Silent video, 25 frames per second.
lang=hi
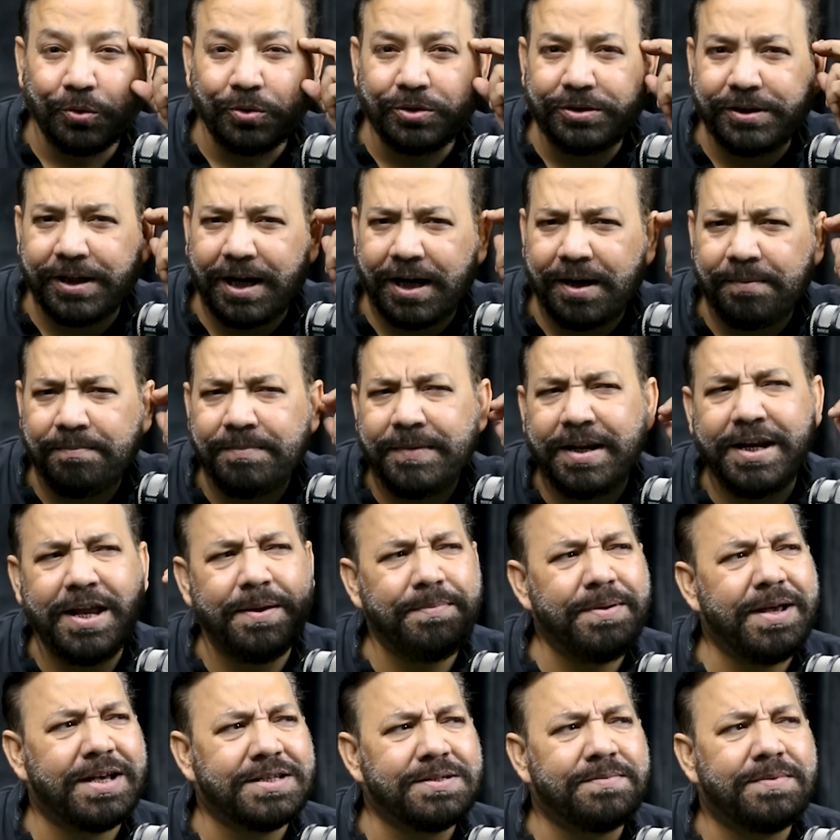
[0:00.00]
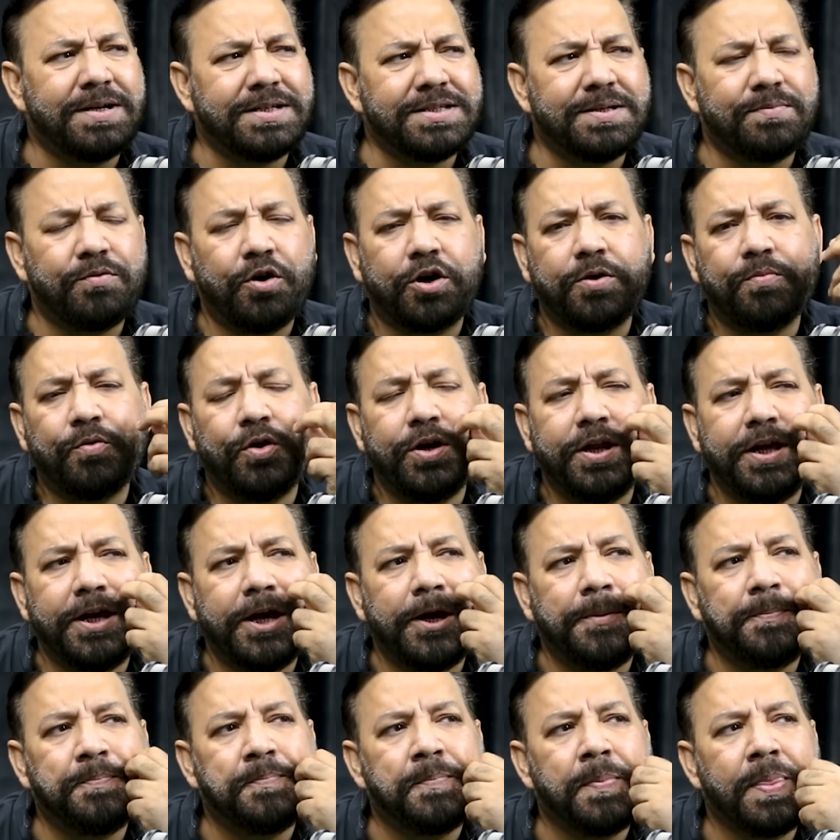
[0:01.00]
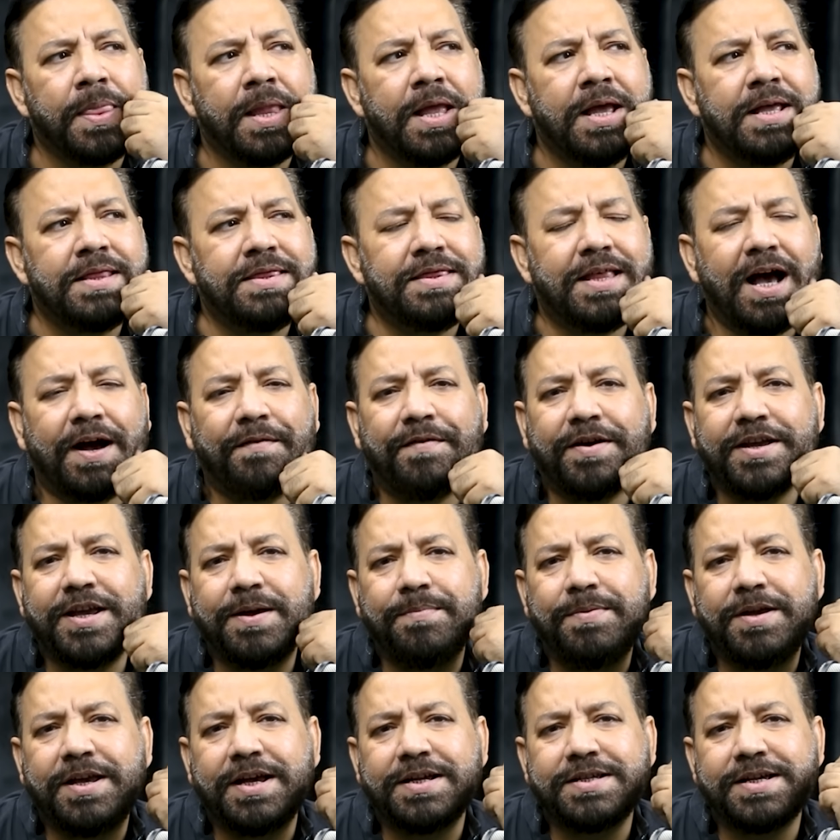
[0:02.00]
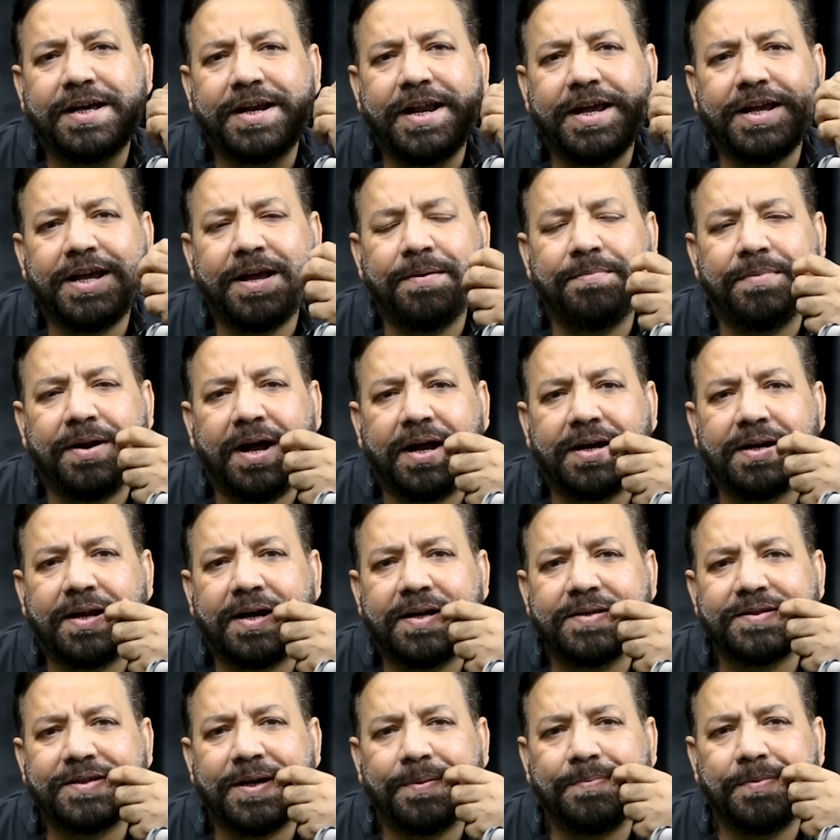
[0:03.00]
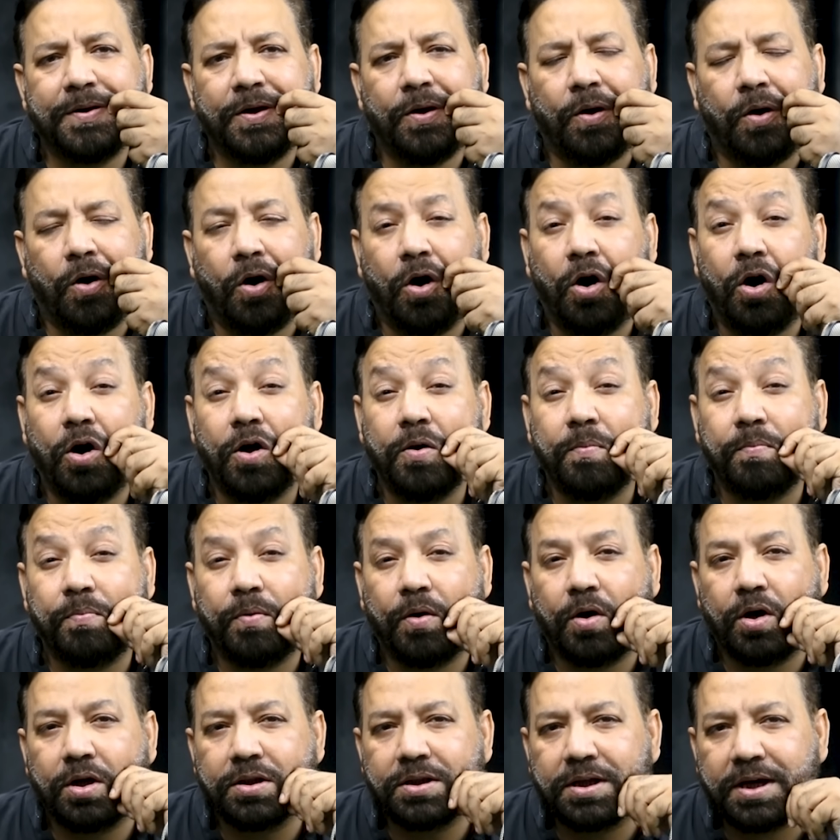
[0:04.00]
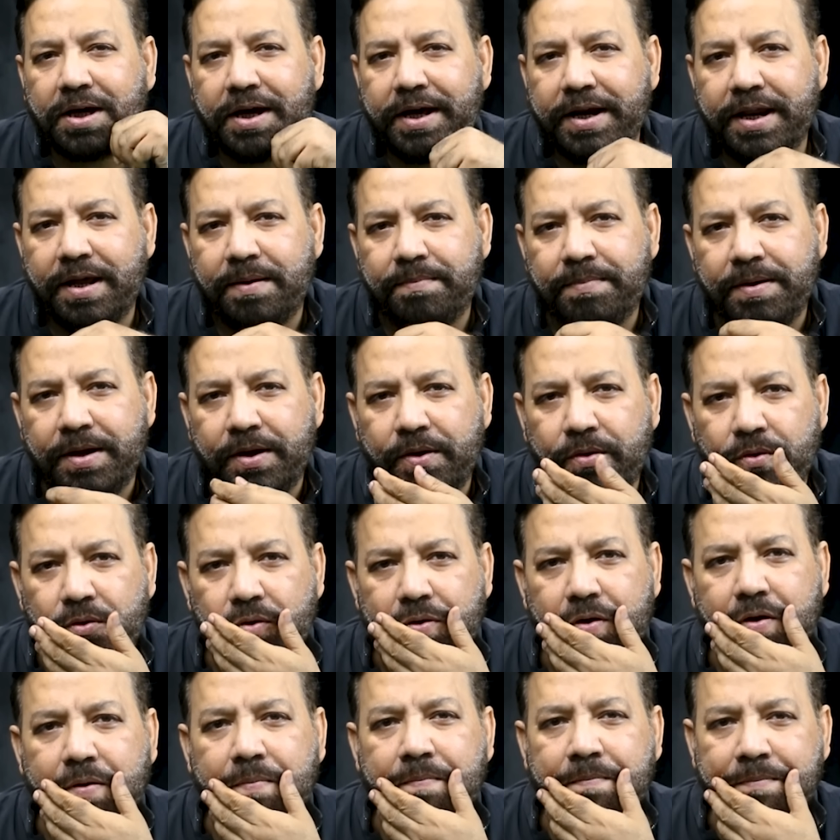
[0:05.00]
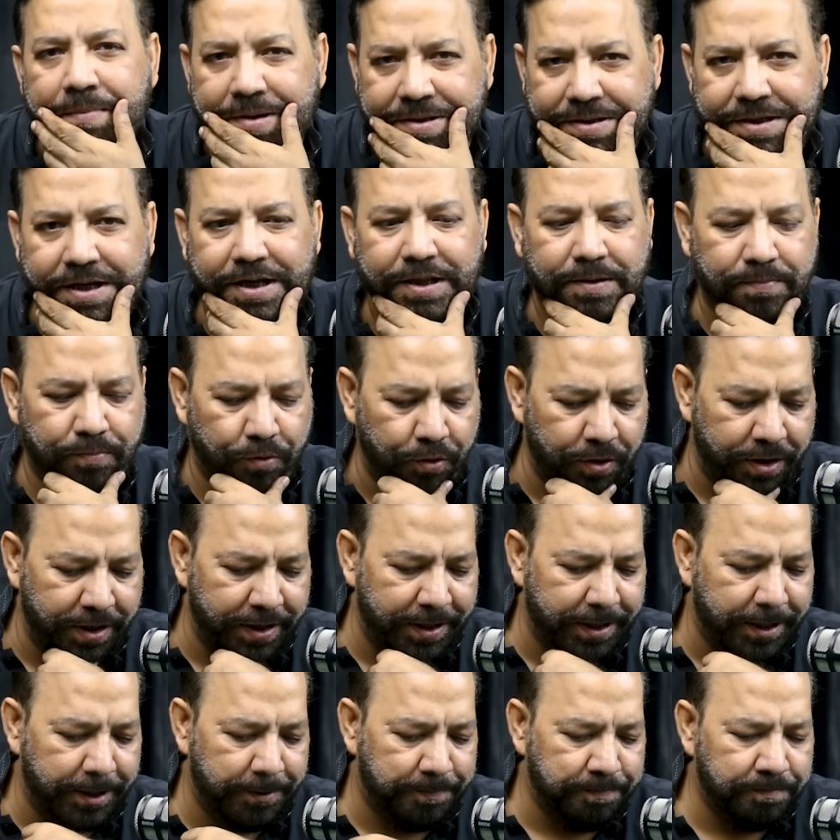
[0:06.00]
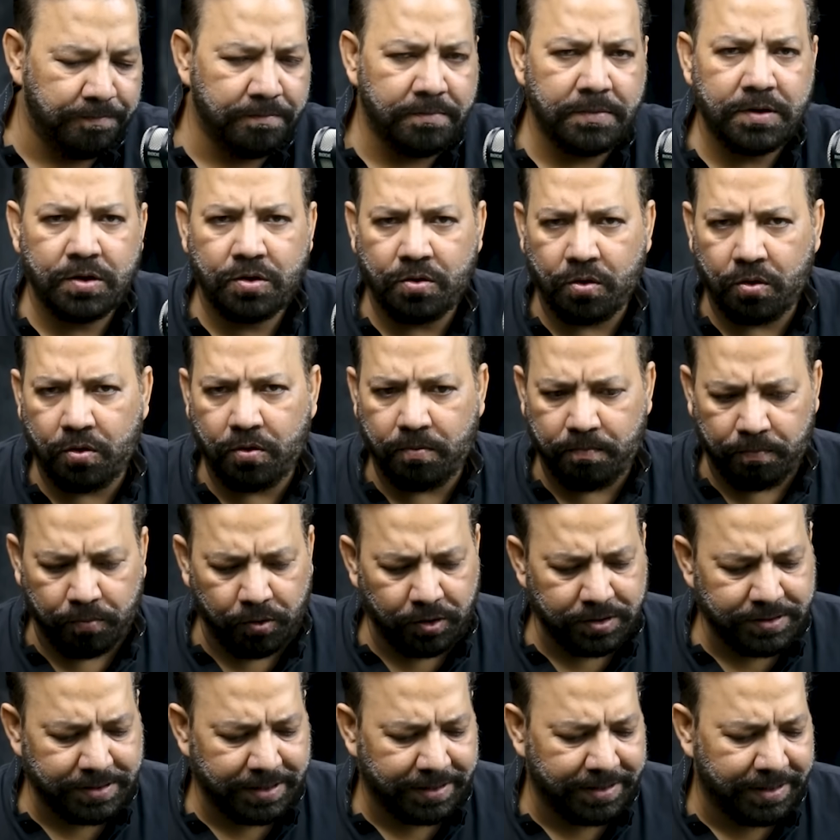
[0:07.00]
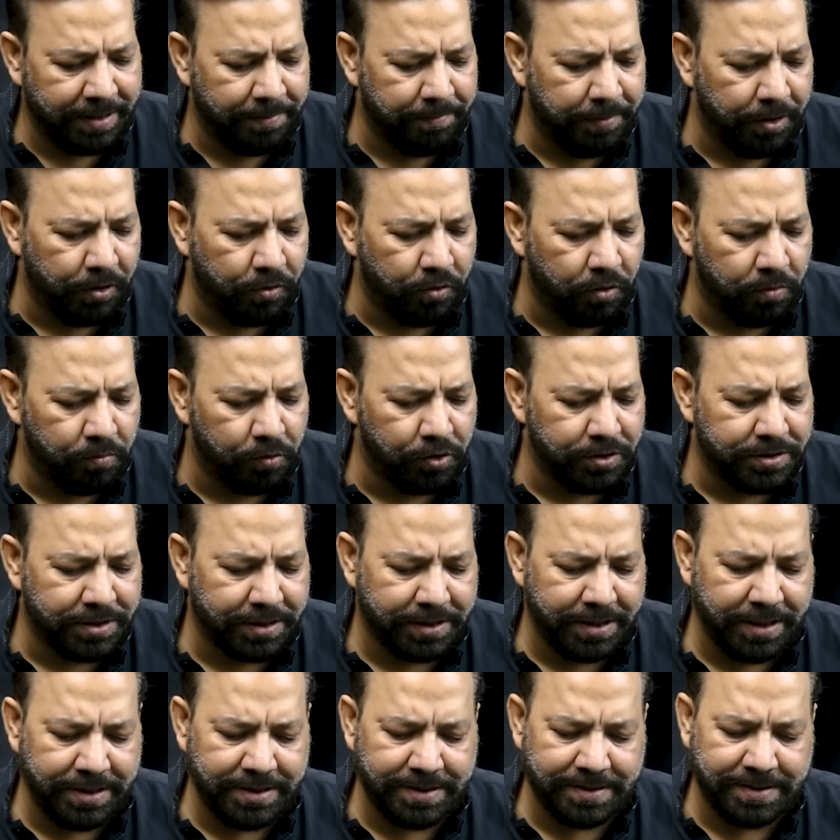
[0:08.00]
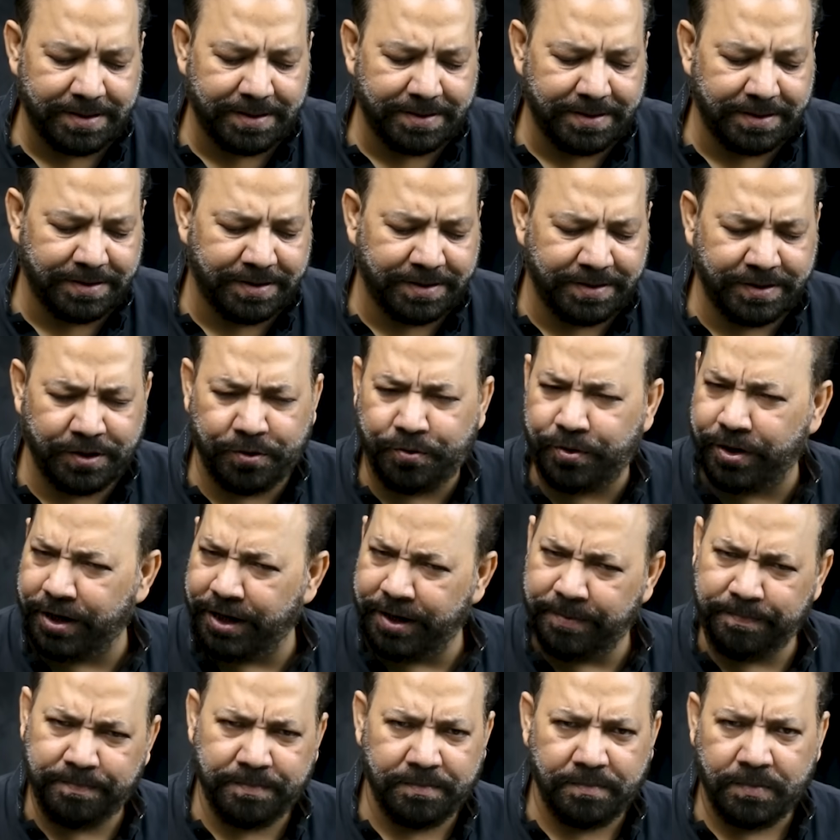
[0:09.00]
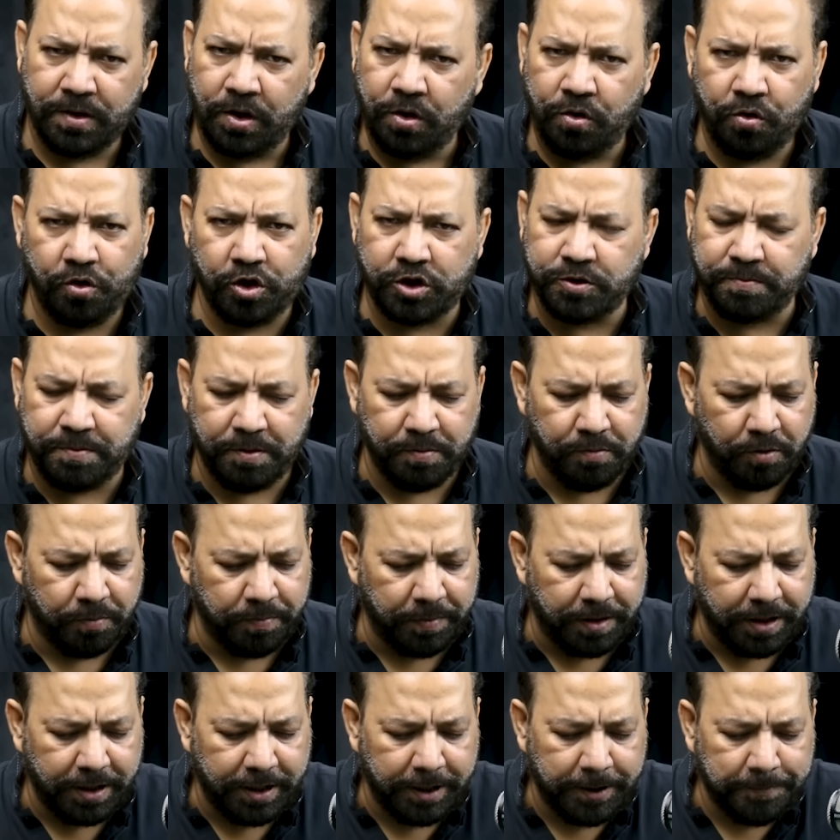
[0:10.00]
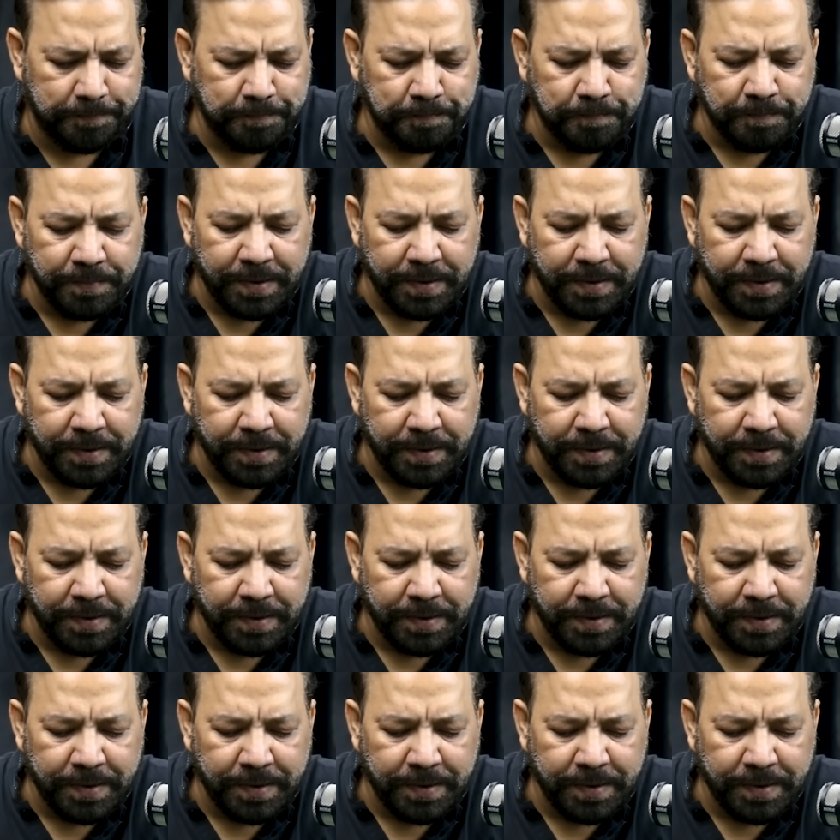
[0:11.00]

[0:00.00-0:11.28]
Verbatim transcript: दूसरा यानी अभी आज़म खान साहब और बोलेंगे दावा ये भी किया जा रहा है कि इमरान खान साहब के और बहुत करीबी लोग मज़ीद बोलेंगे तो बोल सकते हैं बिल्कुल बोल सकते हैं जिस तरह से चीज़ें हो रही हैं कुछ भी मुमकिन है